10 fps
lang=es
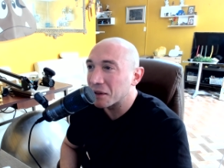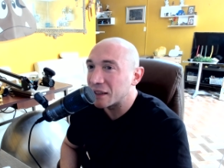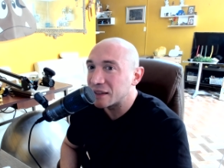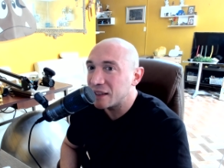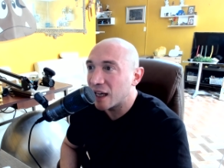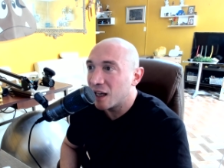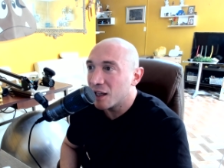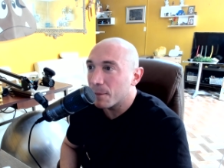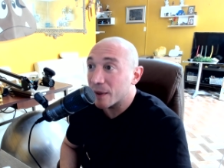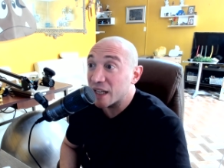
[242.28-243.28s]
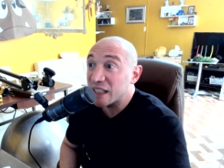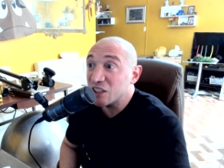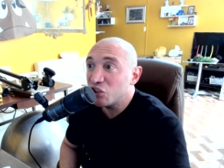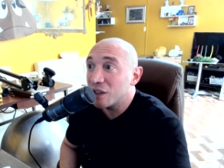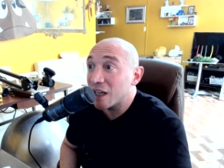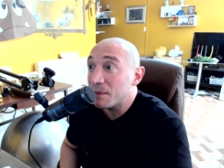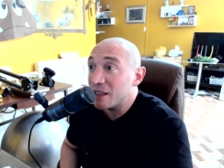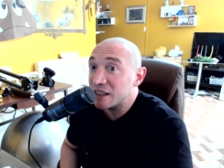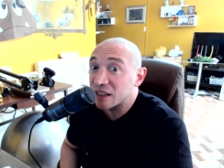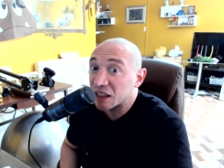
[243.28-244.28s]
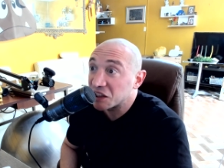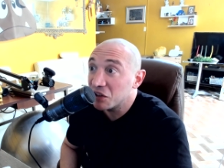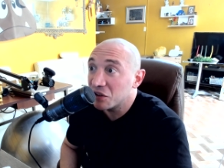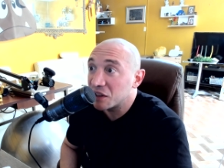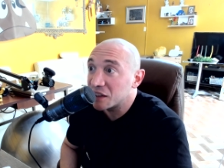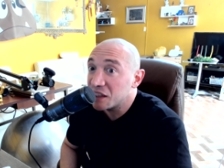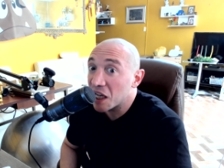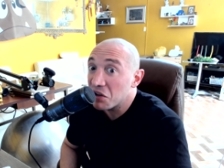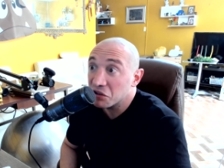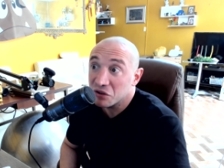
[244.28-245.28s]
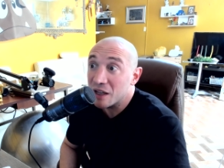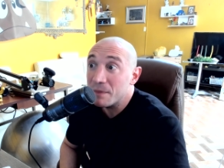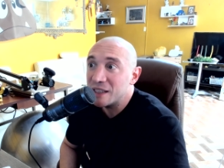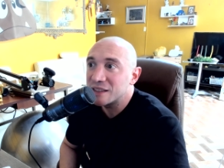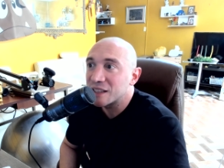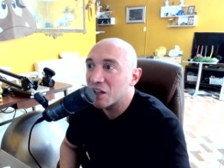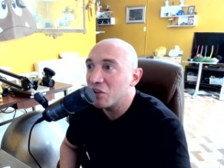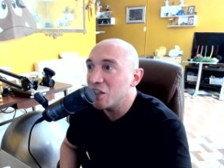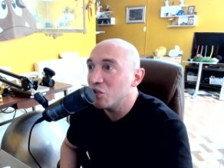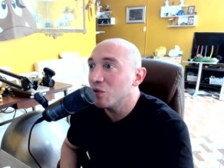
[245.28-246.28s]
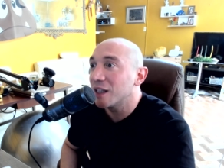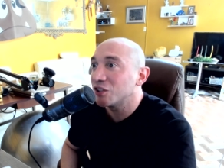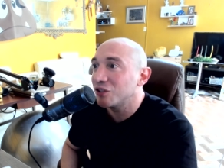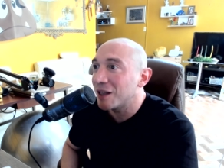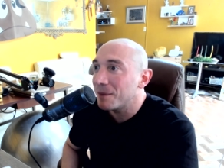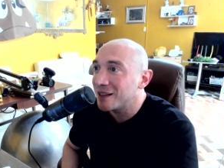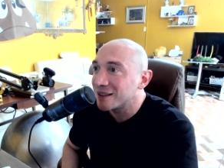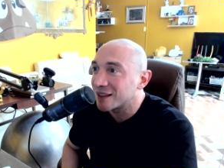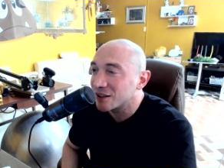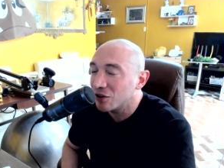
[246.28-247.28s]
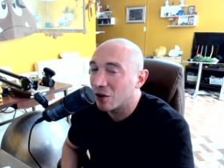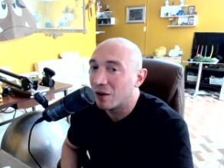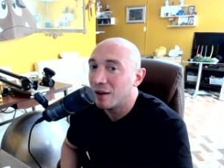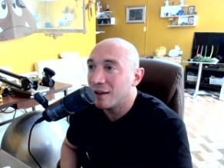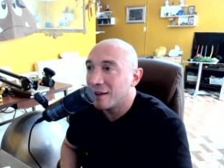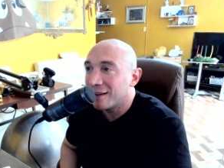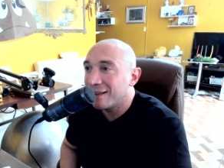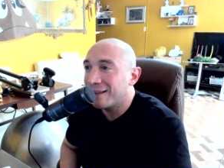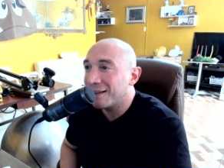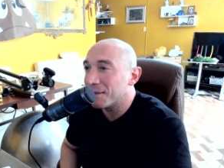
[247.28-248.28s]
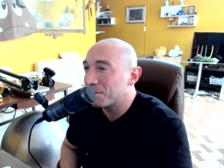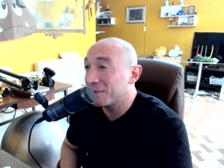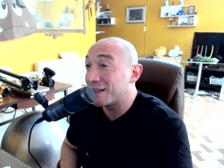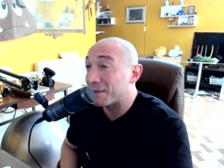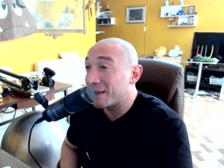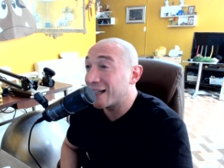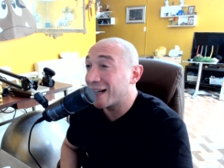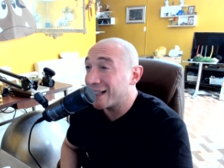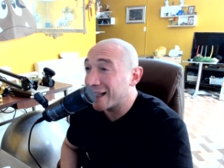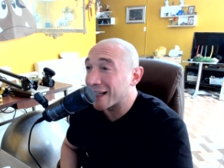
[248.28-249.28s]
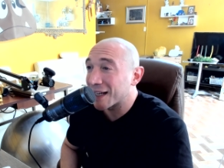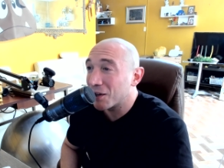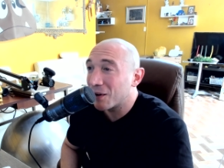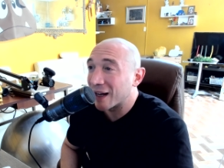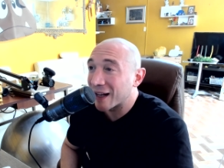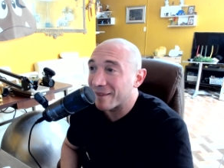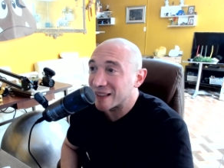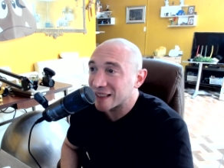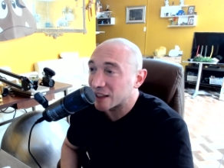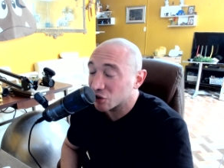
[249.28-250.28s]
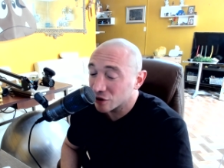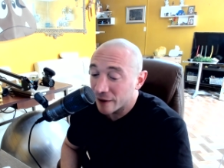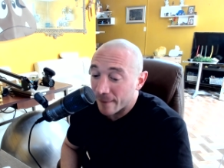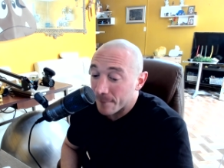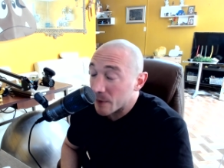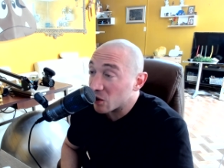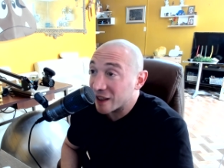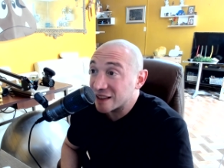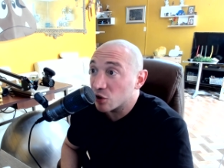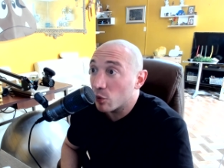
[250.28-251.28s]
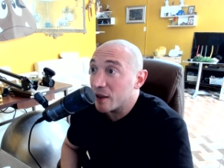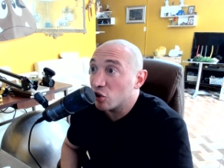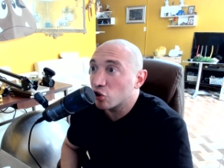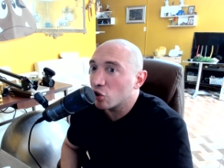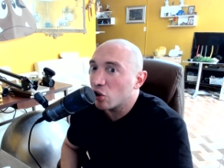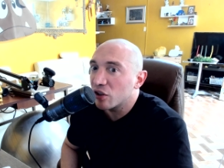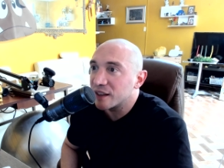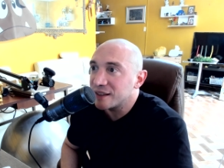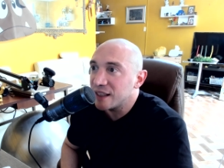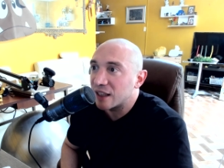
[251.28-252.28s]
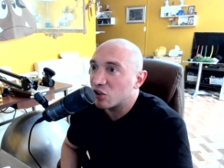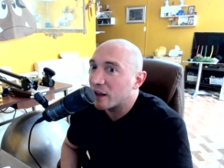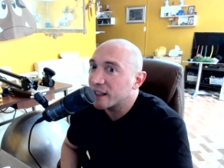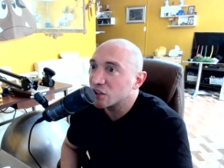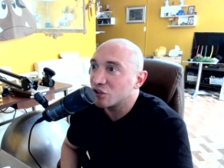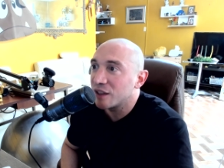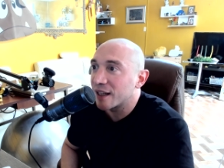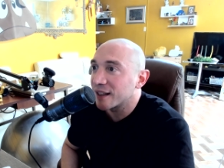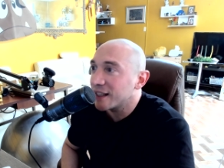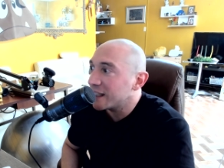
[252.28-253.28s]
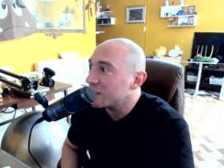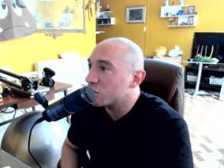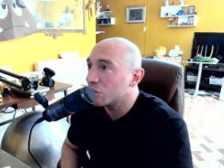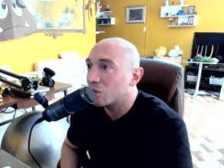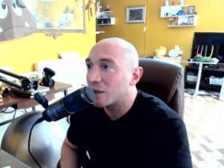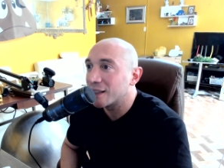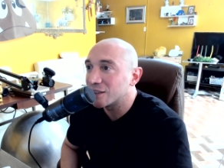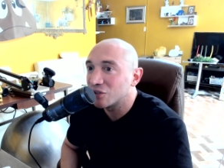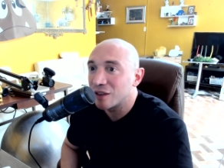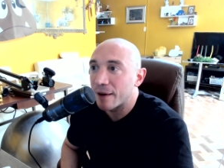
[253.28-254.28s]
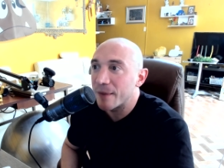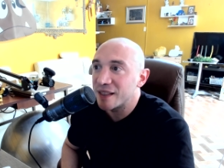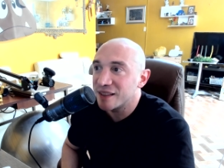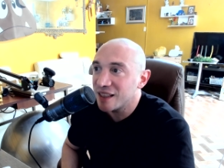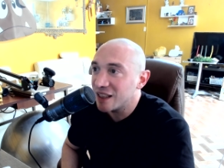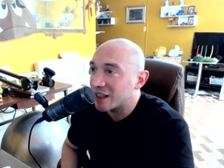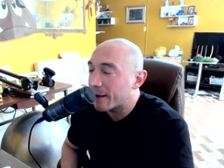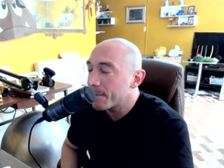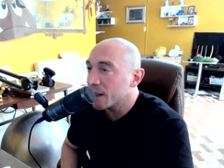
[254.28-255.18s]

que decía, ¿para qué estudiar administración? Decía, yo soy administrador y nunca estudié administración. Eh, puta, me da ganas de agarrarlo a cabezazos, pero en ese momento todos decían, no, hay que estudiar derecho, hay que estudiar medicina